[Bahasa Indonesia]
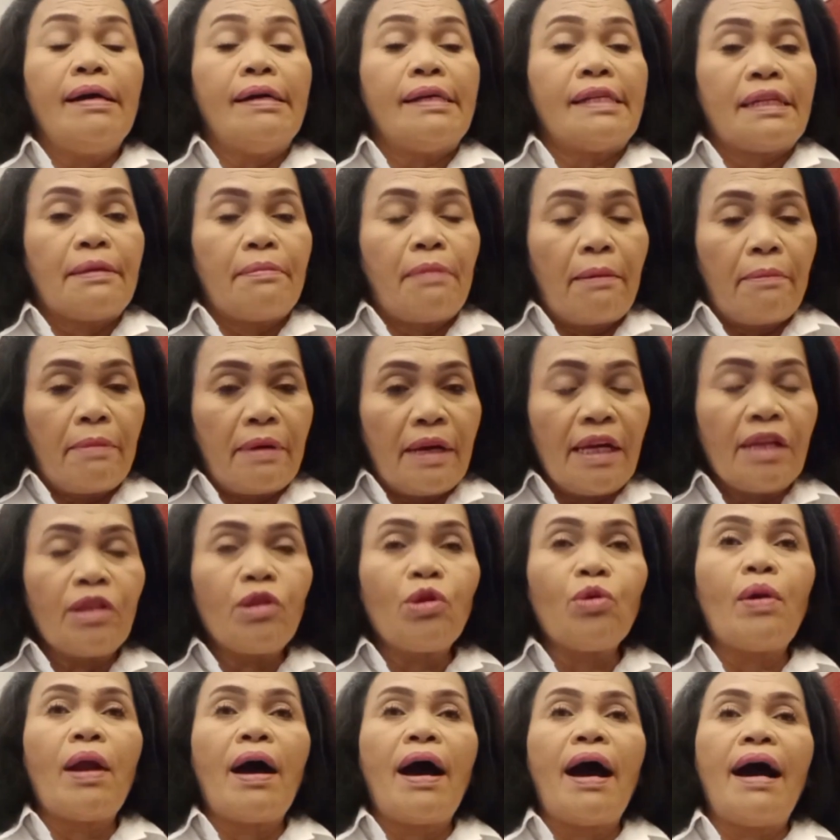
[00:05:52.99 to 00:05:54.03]
Sebab
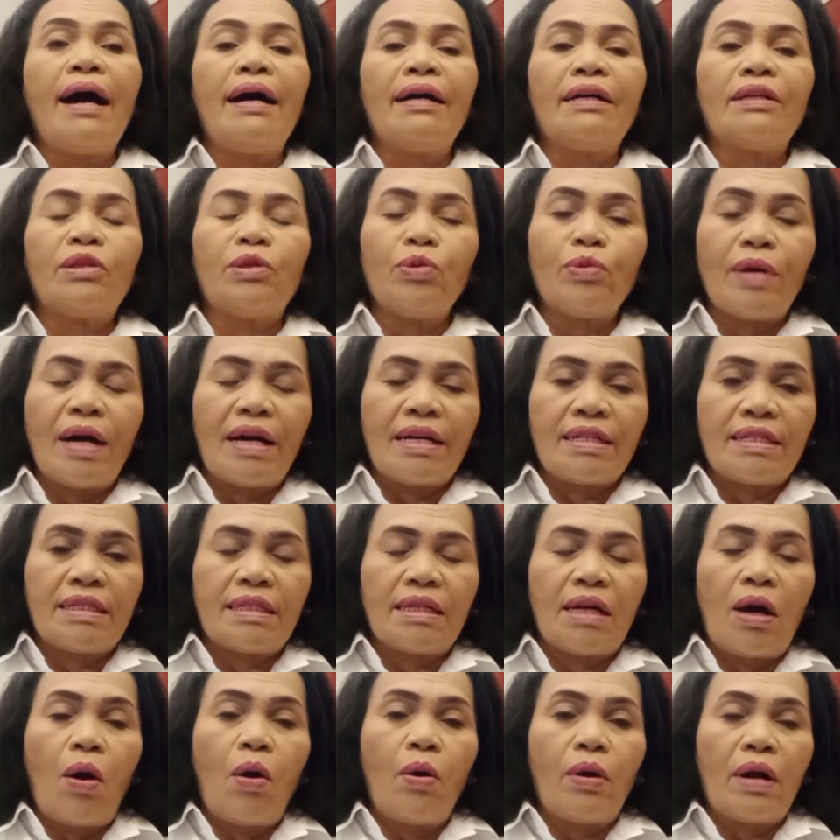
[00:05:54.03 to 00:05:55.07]
itulah
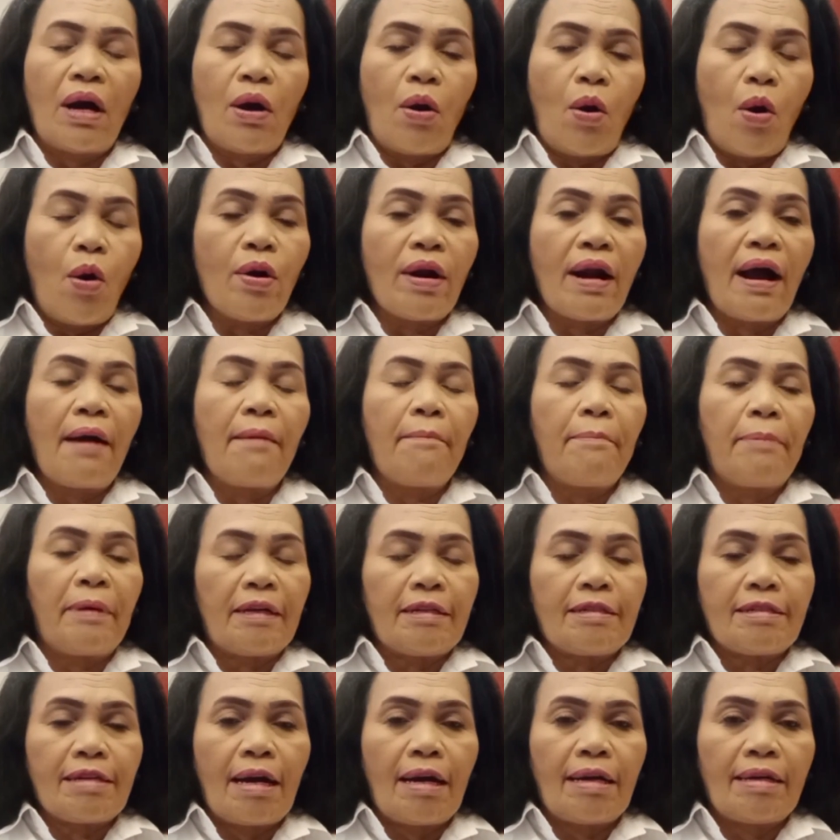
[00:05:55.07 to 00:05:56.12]
tugas orang-orang
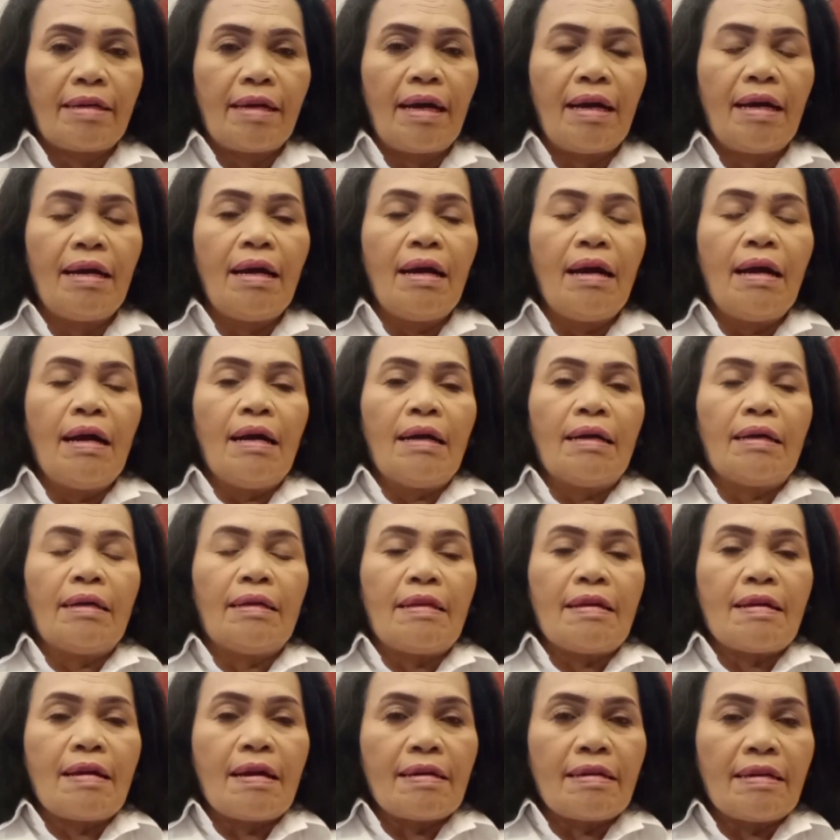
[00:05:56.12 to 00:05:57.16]
percaya
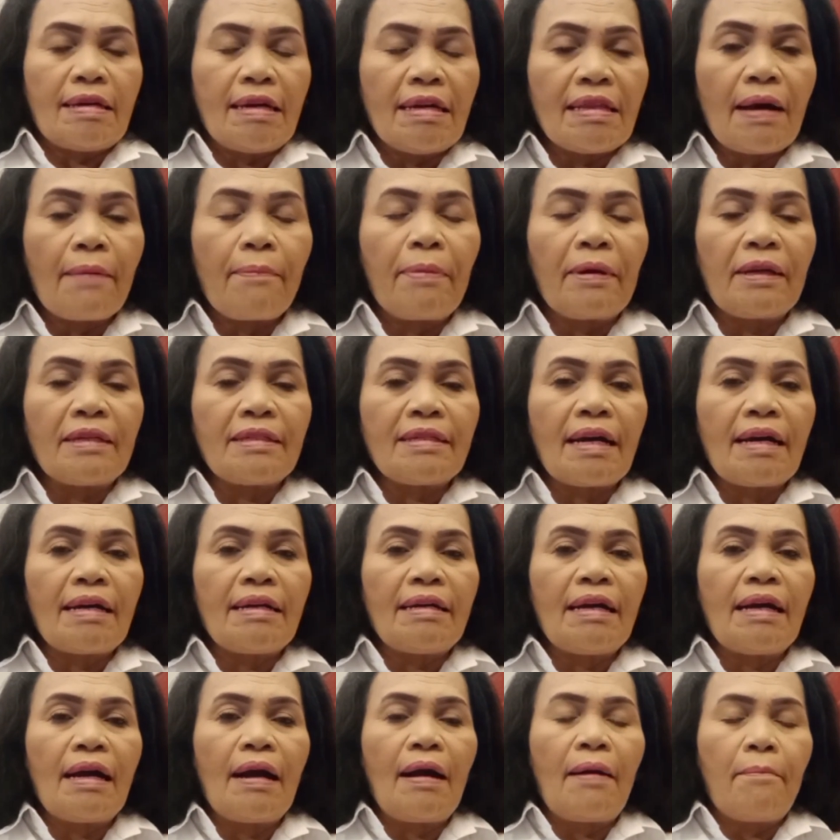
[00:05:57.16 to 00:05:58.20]
Ketika kita
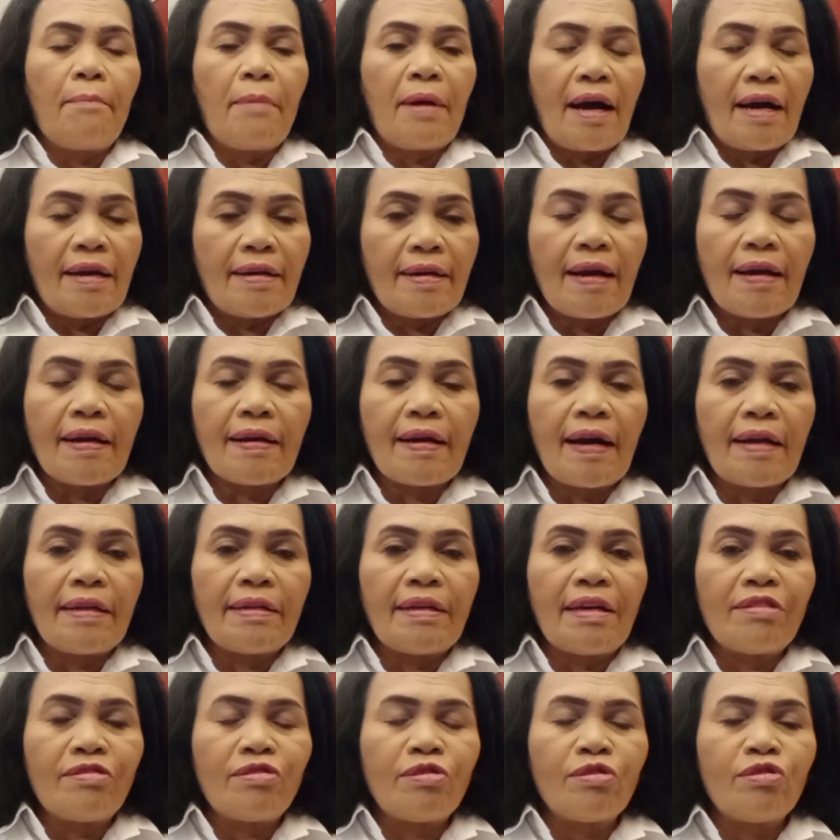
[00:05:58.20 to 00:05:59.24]
percaya mengandalkan
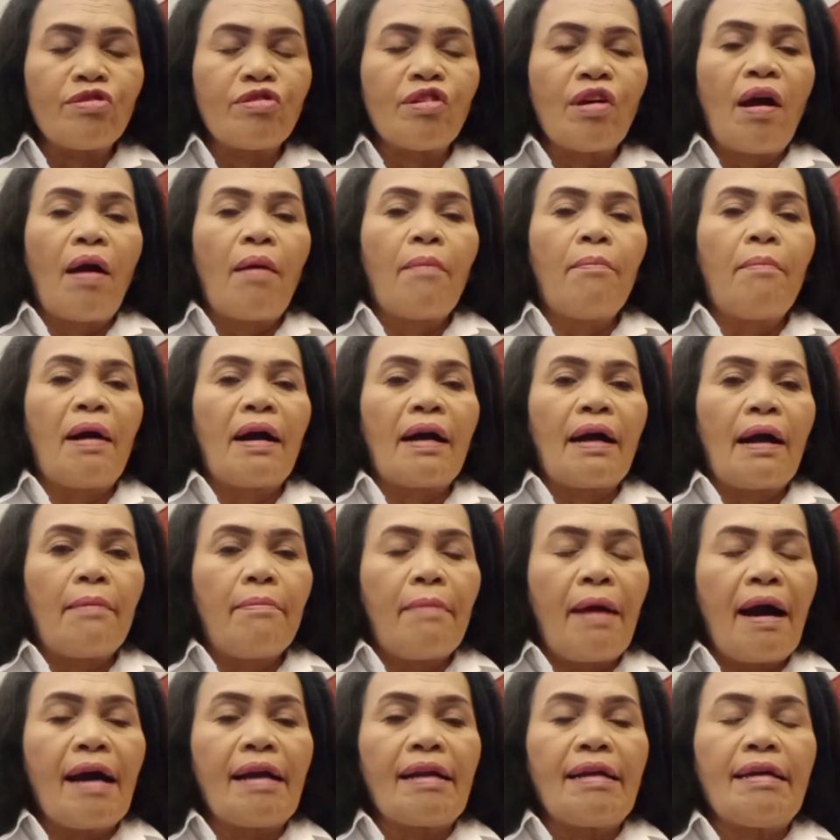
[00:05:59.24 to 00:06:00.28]
Yesus, maka
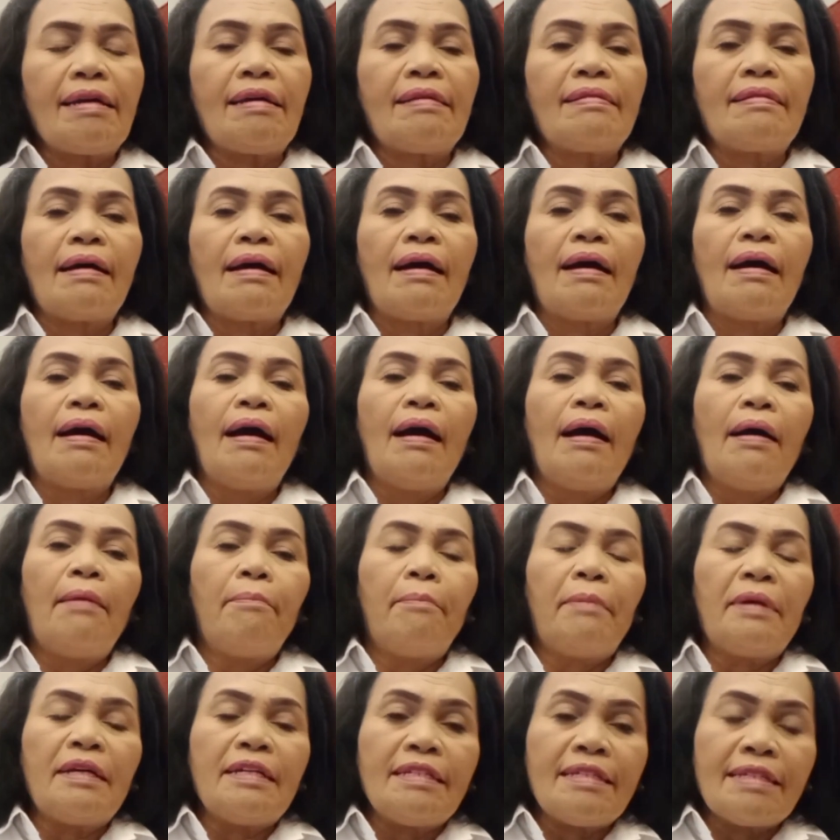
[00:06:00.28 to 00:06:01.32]
mari kita
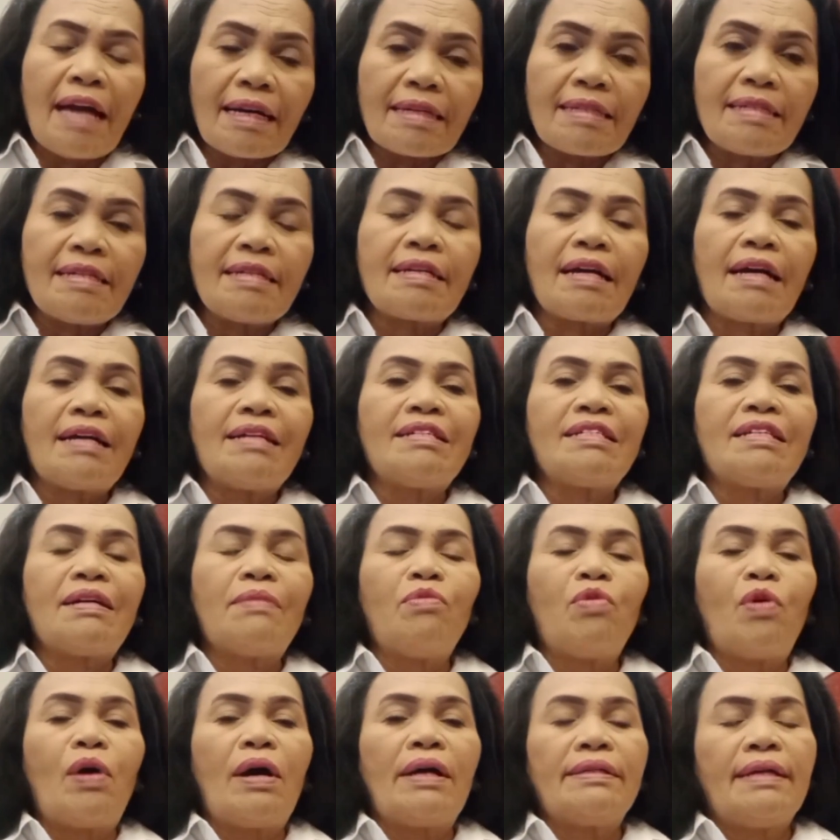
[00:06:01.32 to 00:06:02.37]
menyaksikan
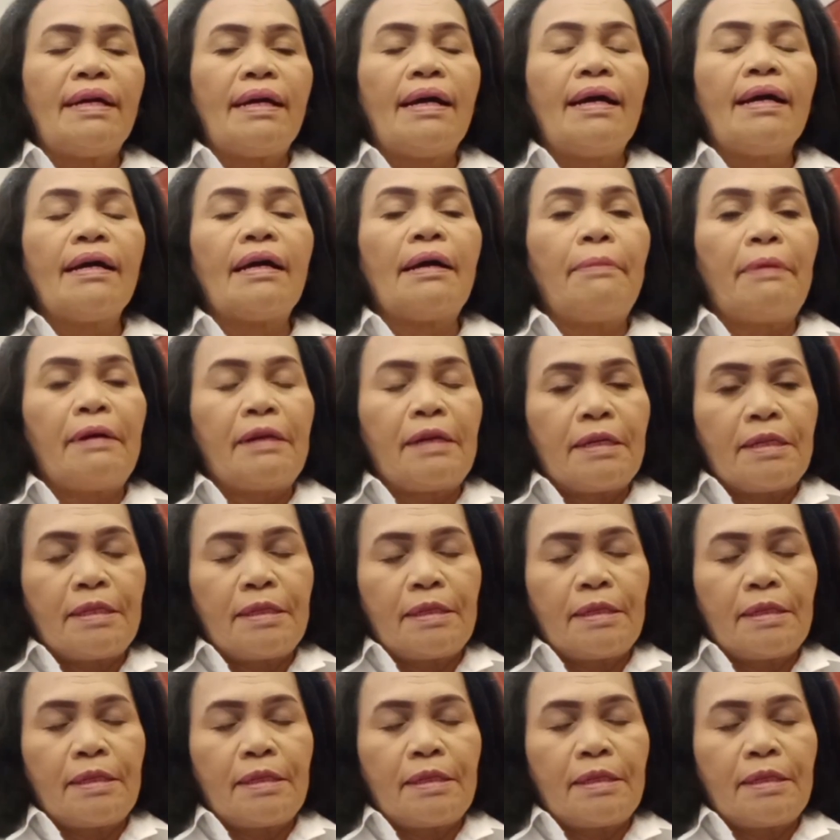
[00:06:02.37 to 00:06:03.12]
semuanya kepada